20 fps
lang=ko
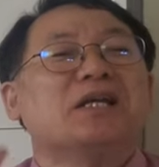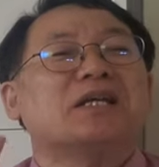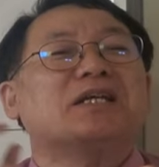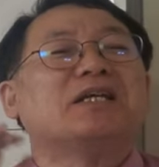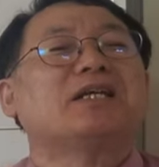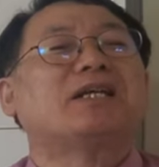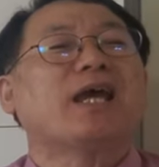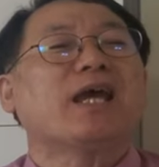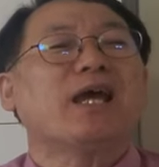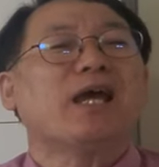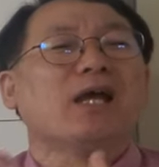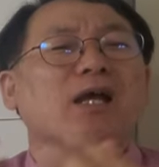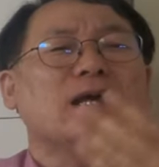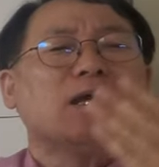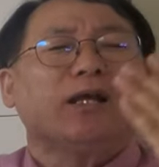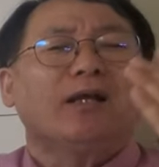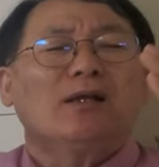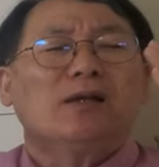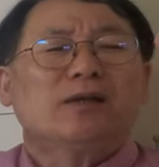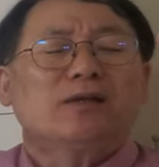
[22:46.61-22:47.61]

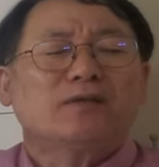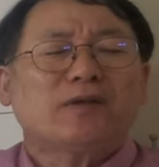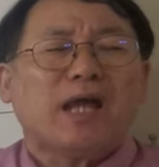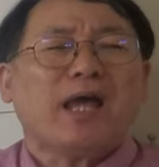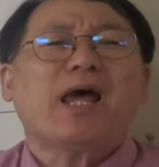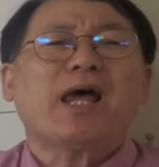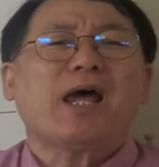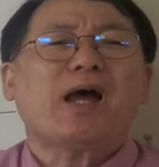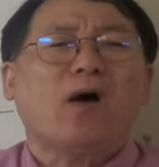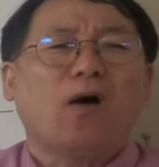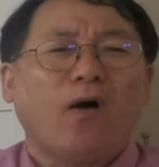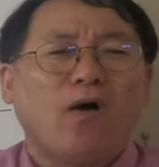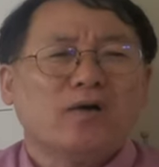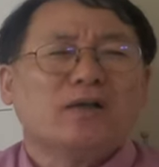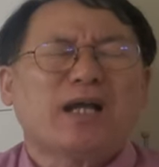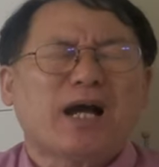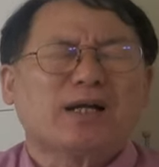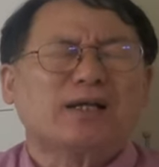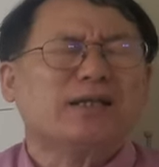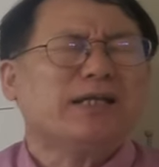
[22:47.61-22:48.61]
이게 새
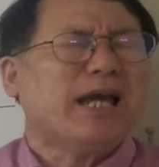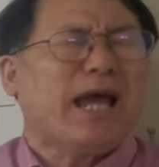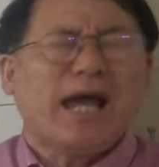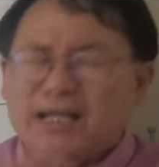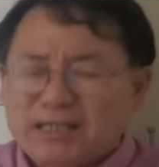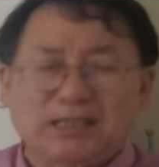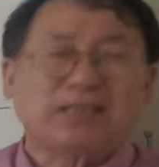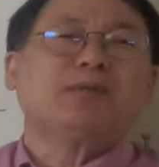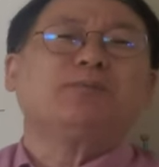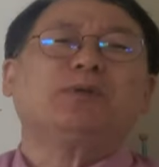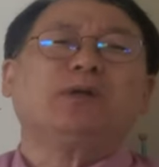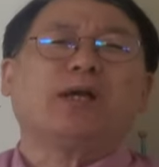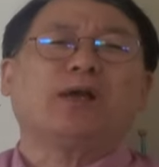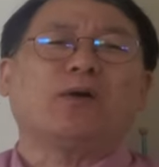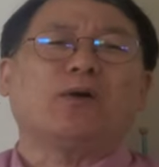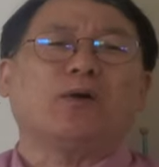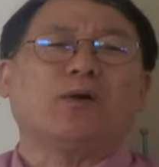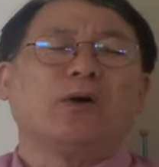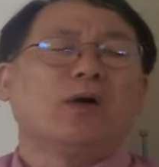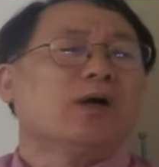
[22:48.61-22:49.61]
언약의
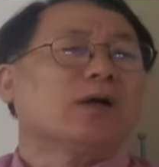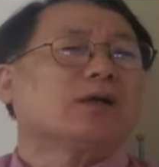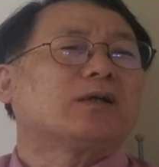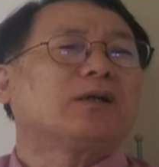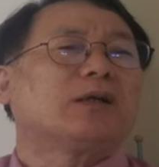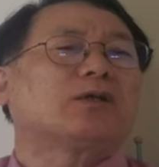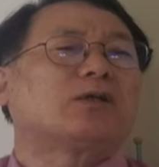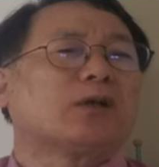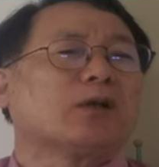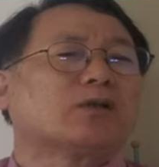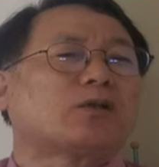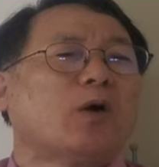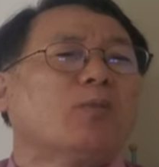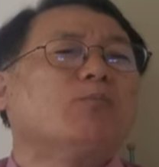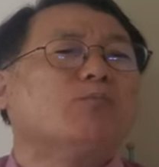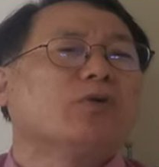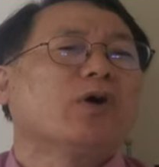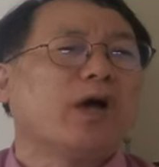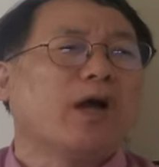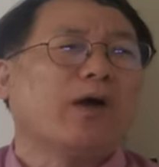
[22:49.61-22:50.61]
핵심이에요. 그게
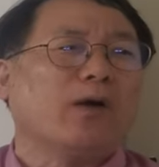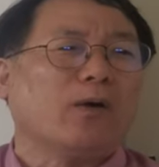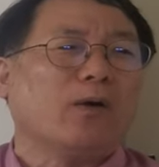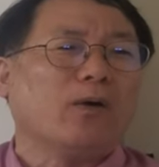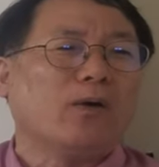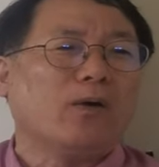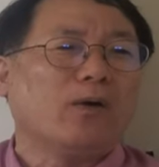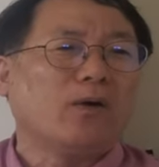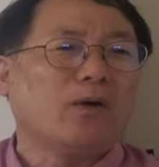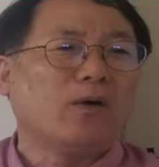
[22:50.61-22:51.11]
전부예요.